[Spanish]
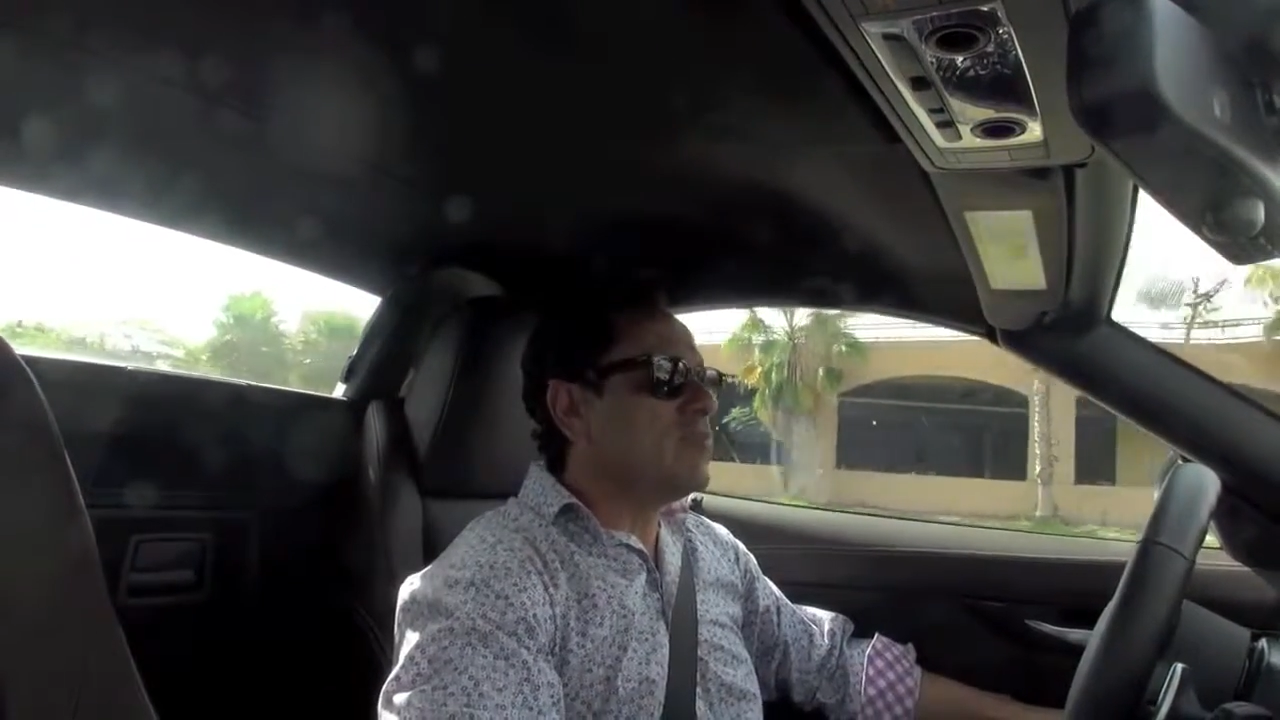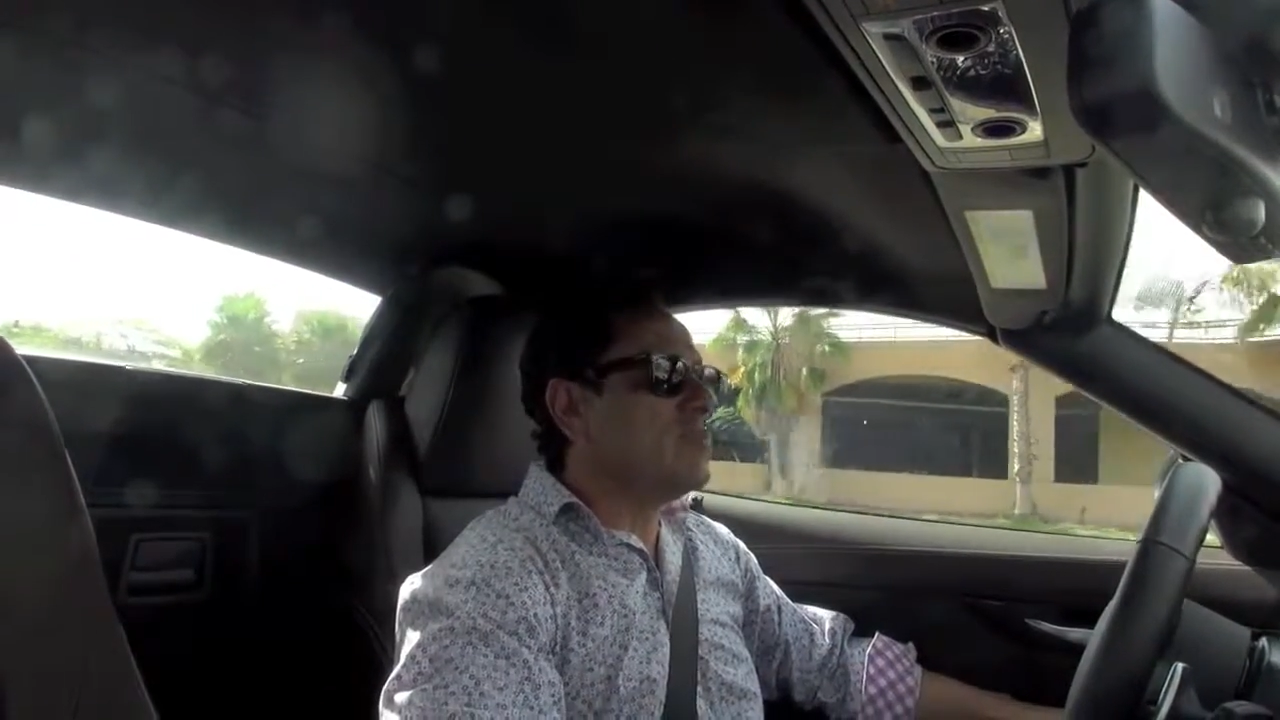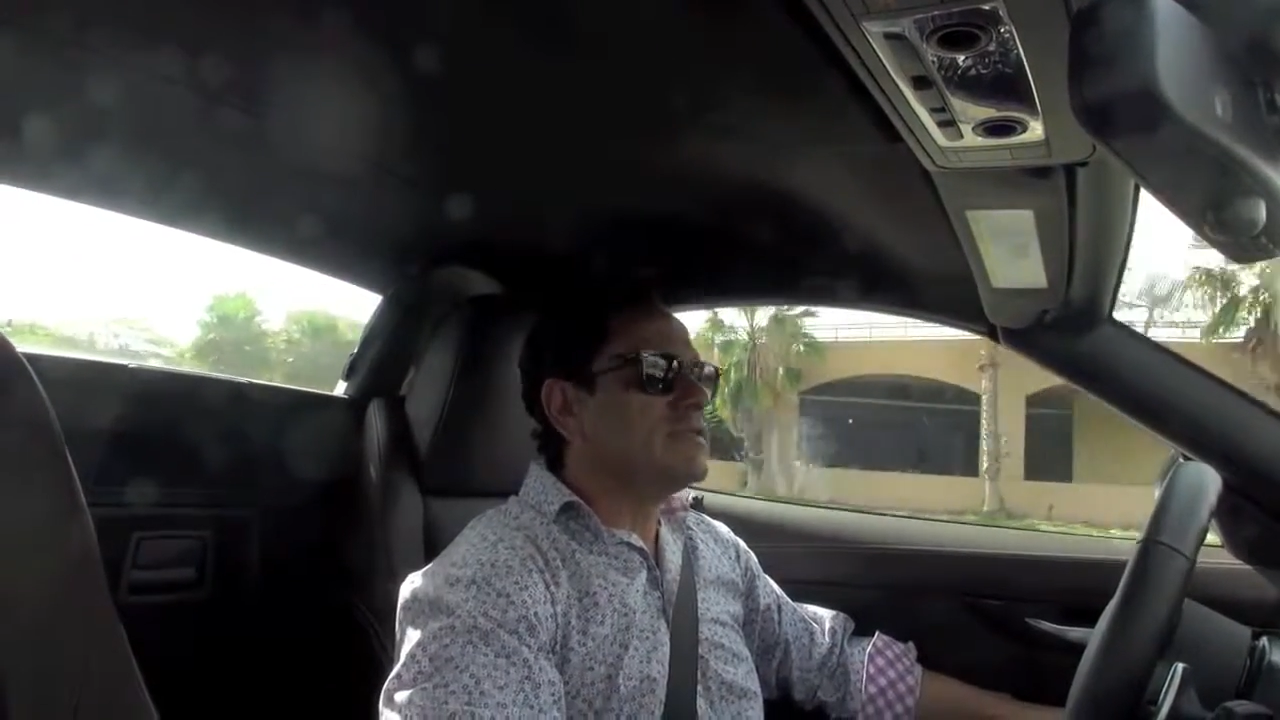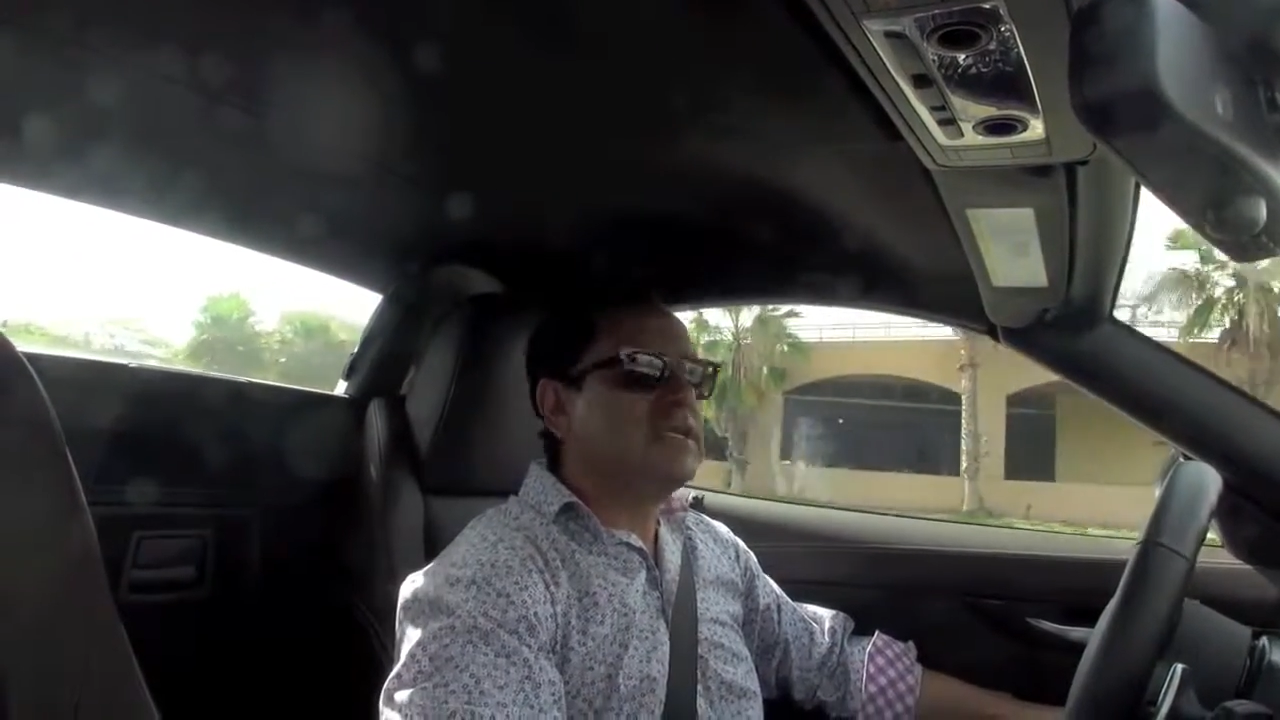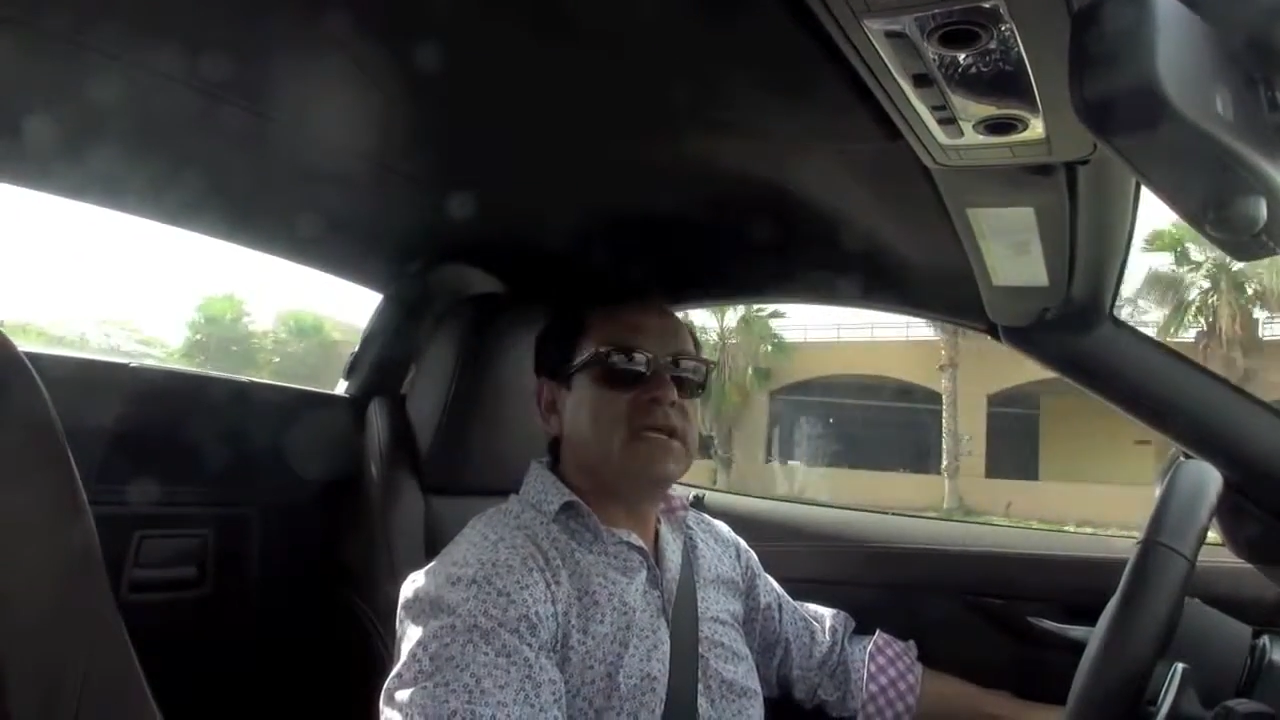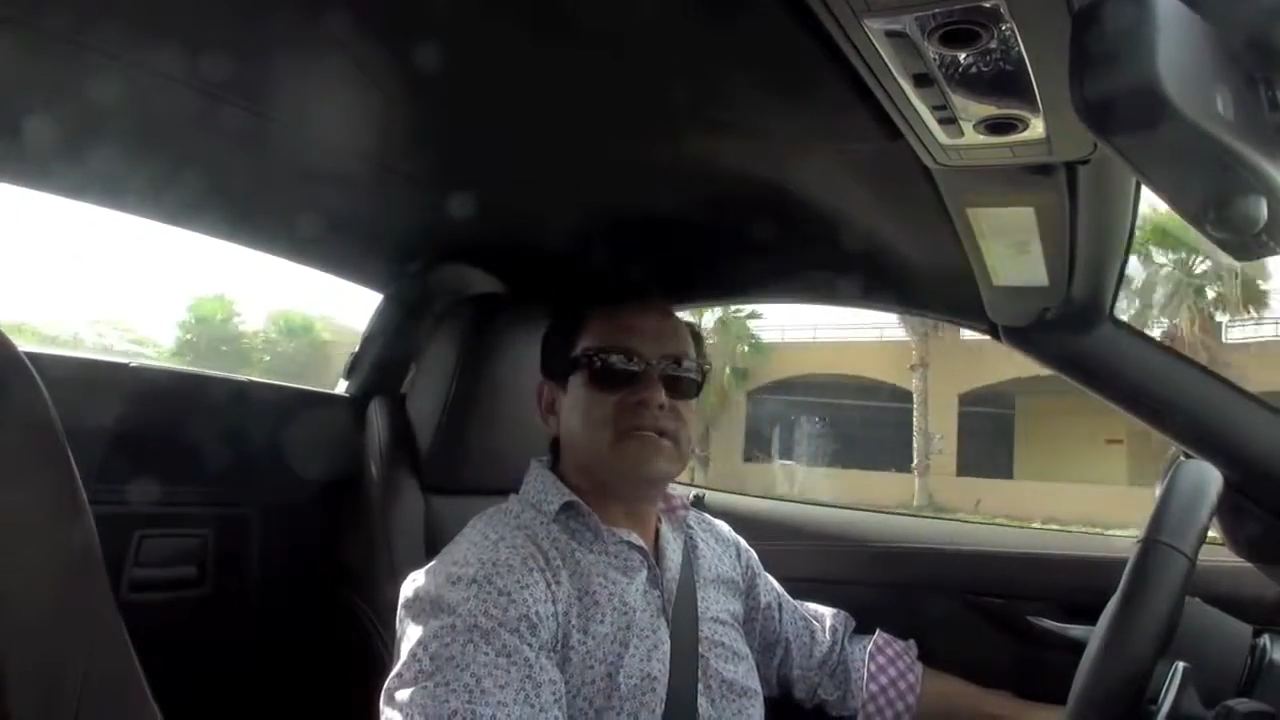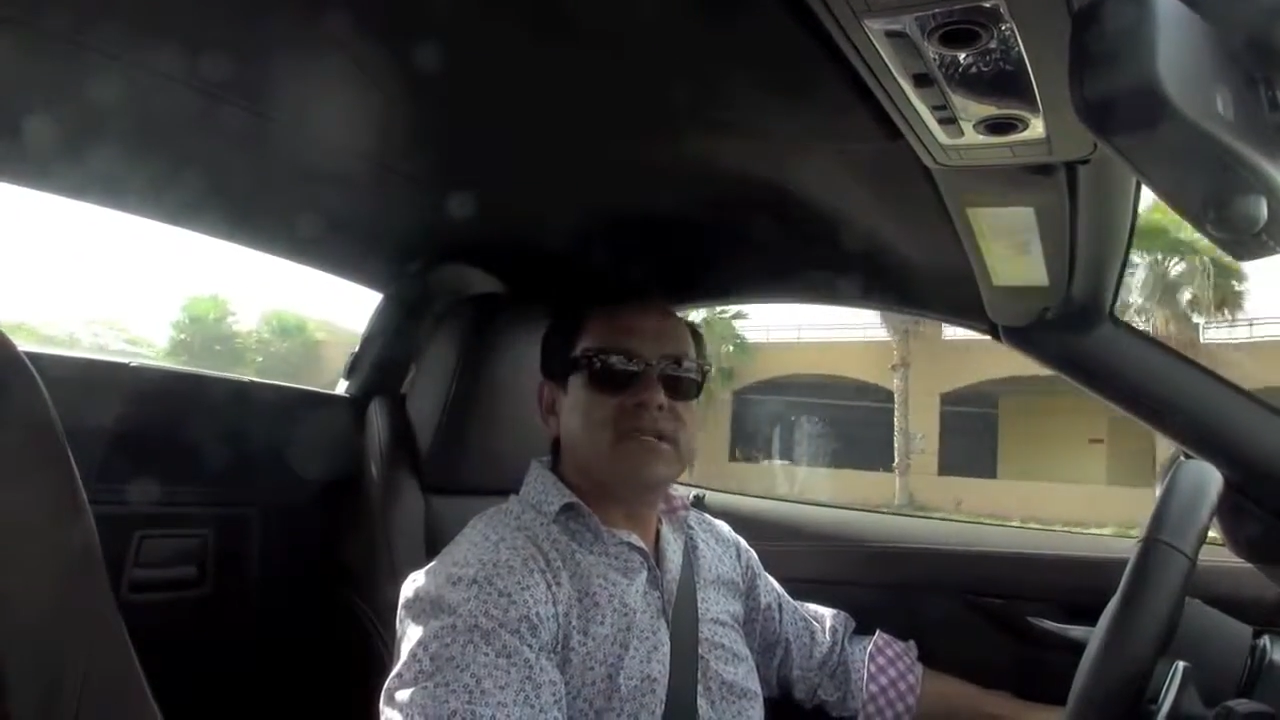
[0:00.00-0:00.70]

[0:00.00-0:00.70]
como decía,